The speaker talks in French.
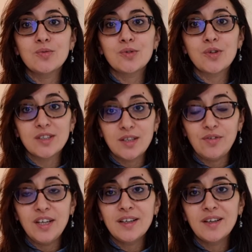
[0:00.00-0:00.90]

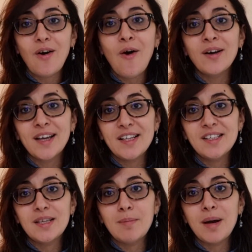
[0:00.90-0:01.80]
scientifique
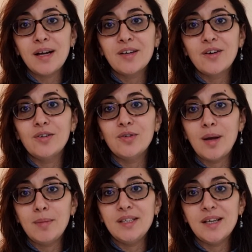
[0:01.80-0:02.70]
organisée par l'École de
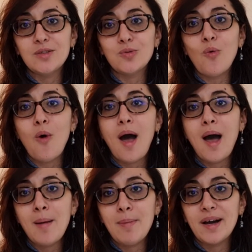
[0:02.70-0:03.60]
la médiation
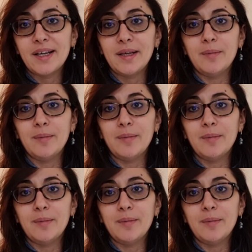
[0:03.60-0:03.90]
à Paris.